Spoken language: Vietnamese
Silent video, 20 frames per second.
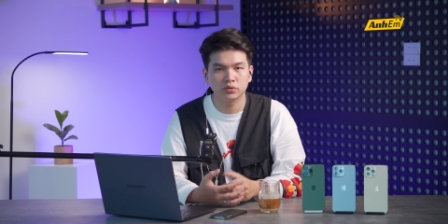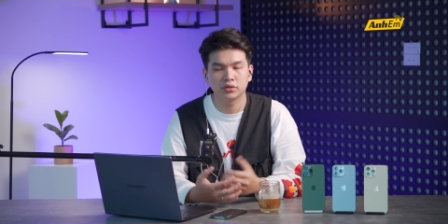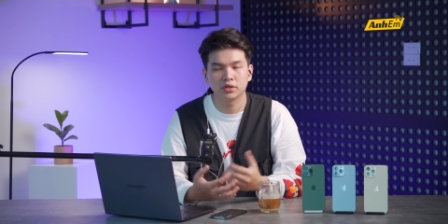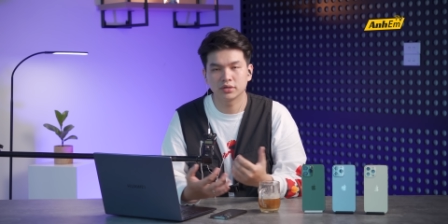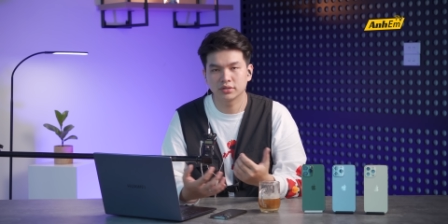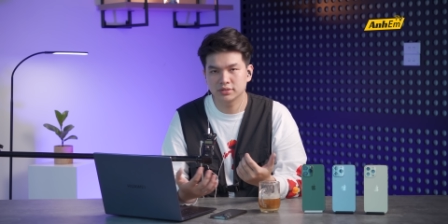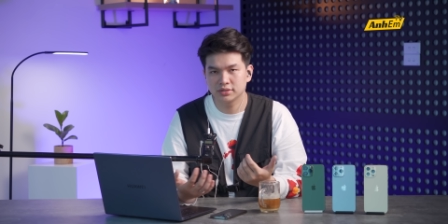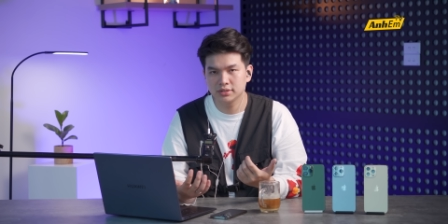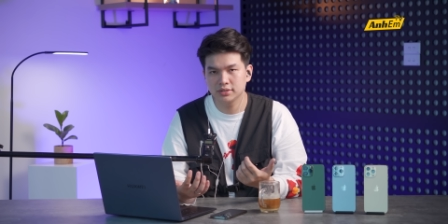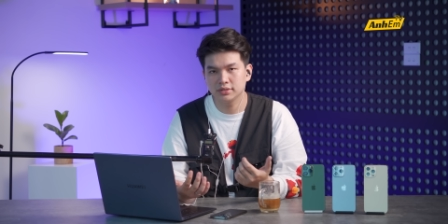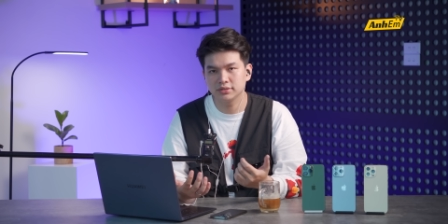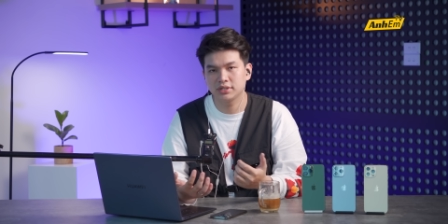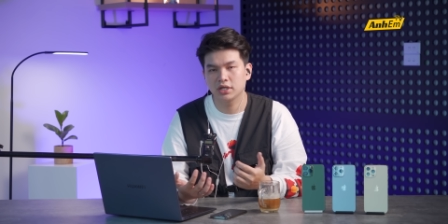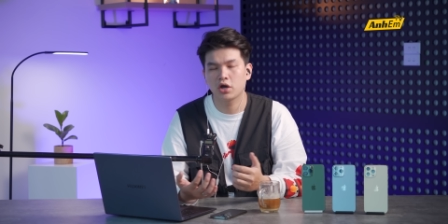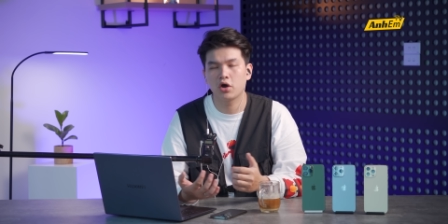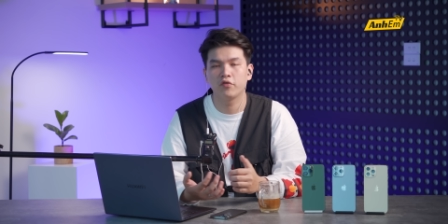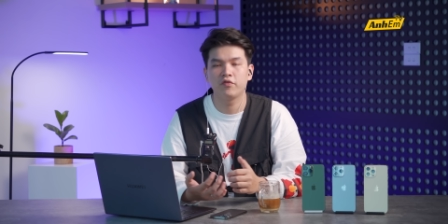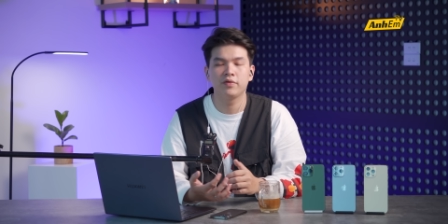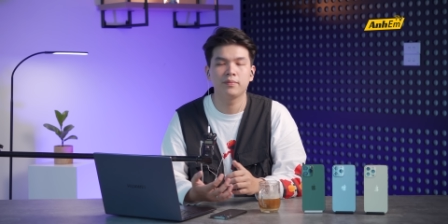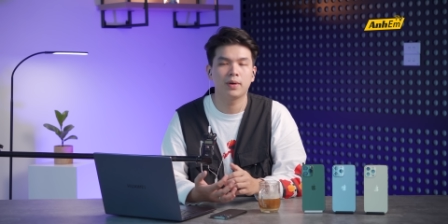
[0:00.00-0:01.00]
thực sự sẽ
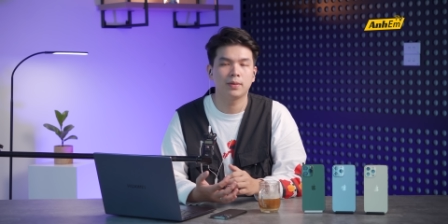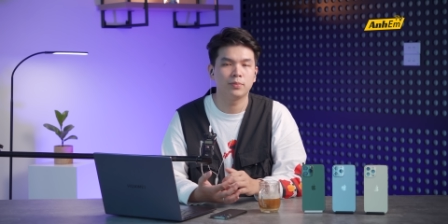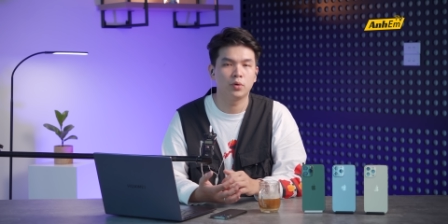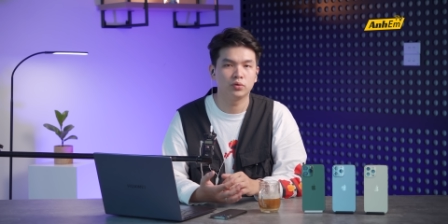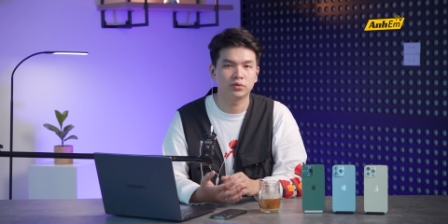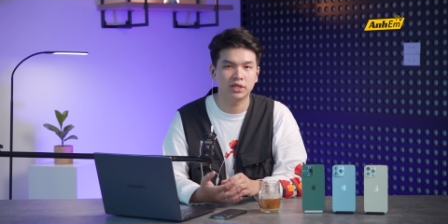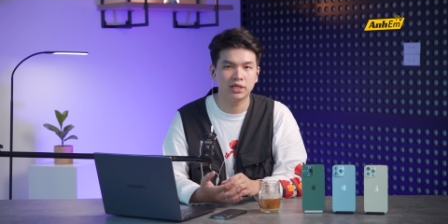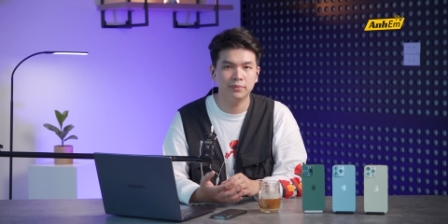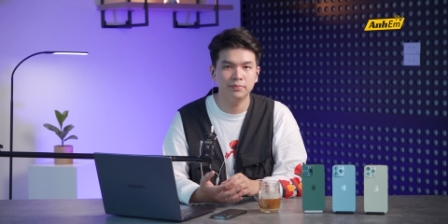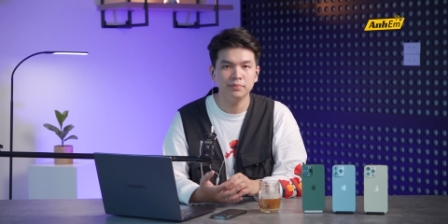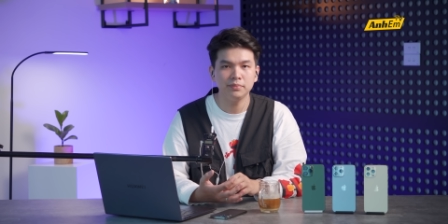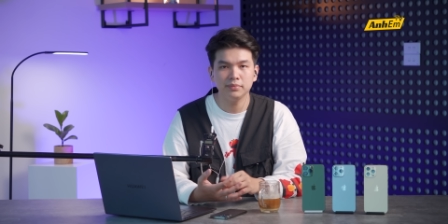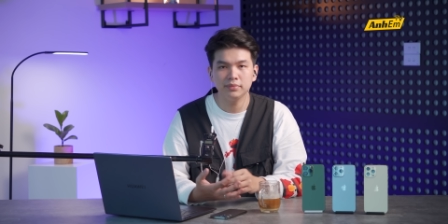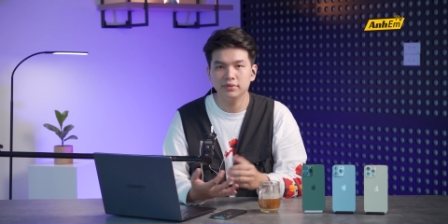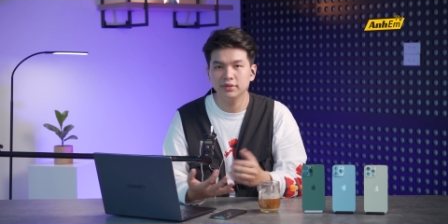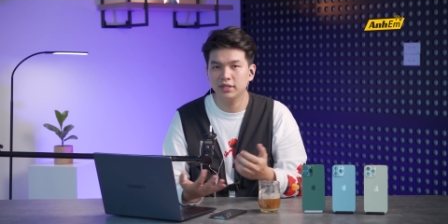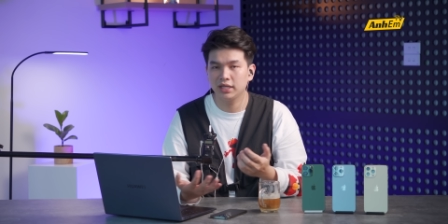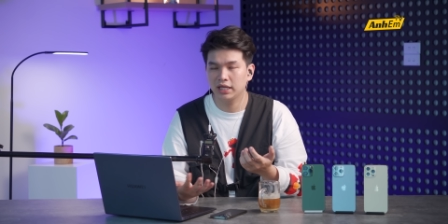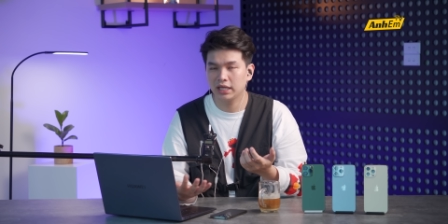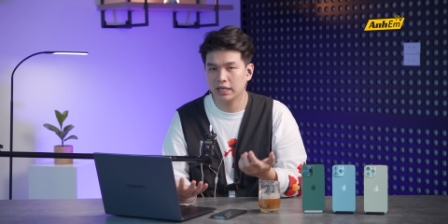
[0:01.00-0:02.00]
có phiên bản màu tím
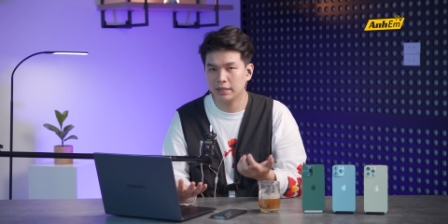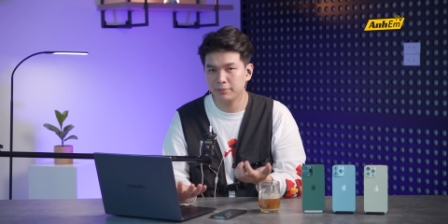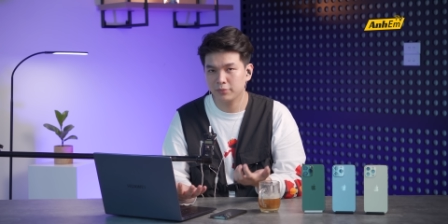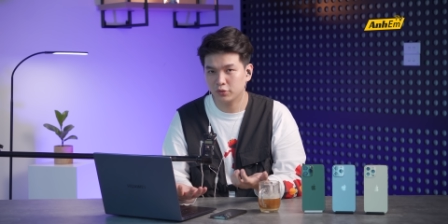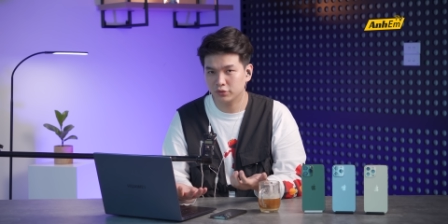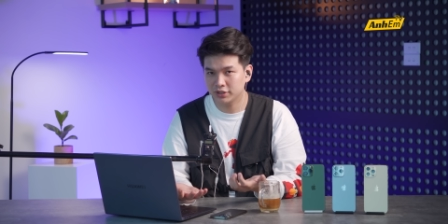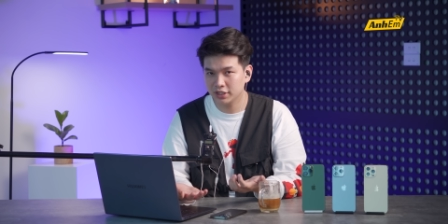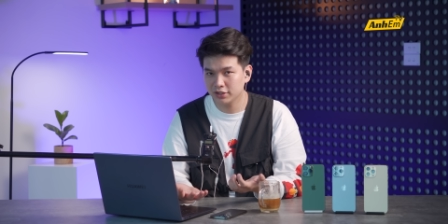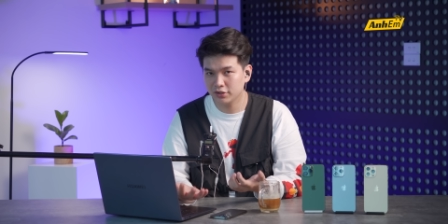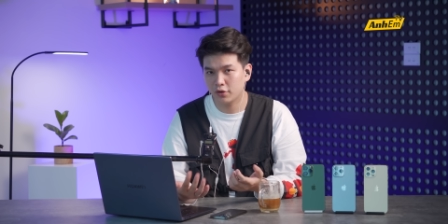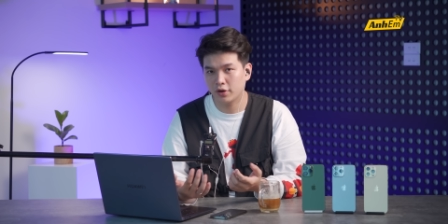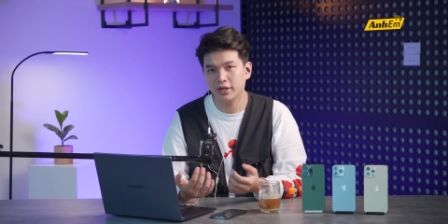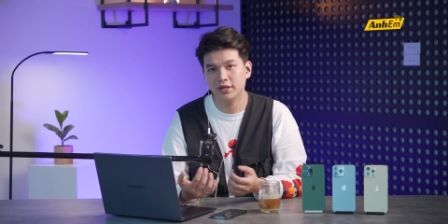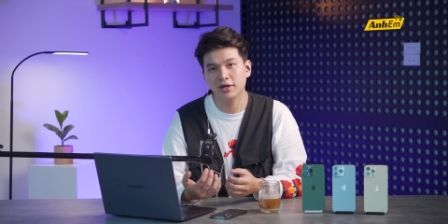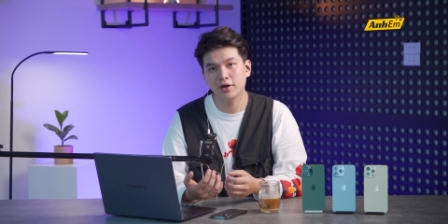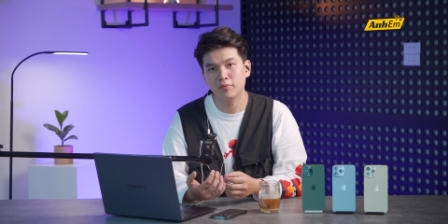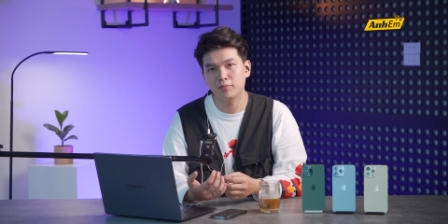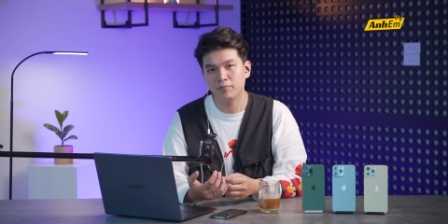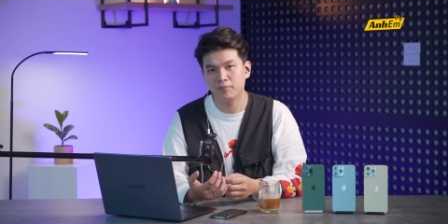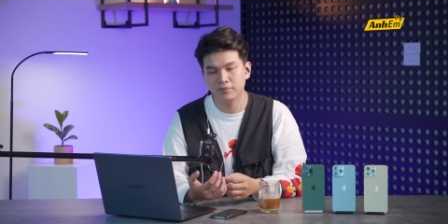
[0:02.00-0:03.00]
thì anh em có thích nó hay
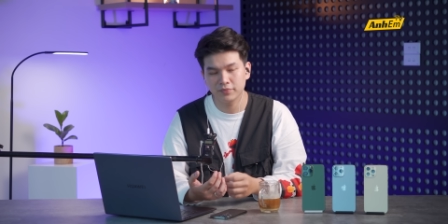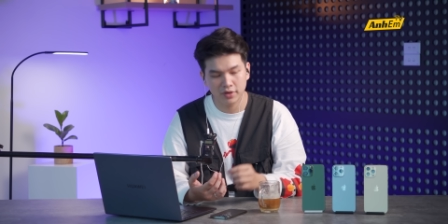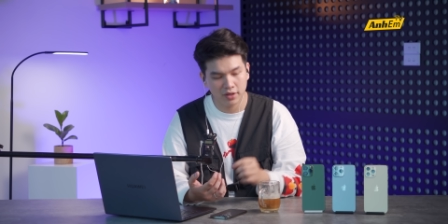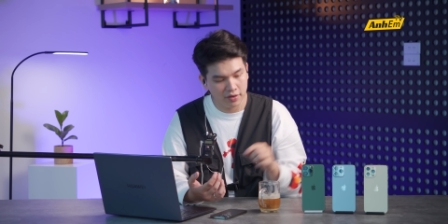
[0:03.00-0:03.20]
không?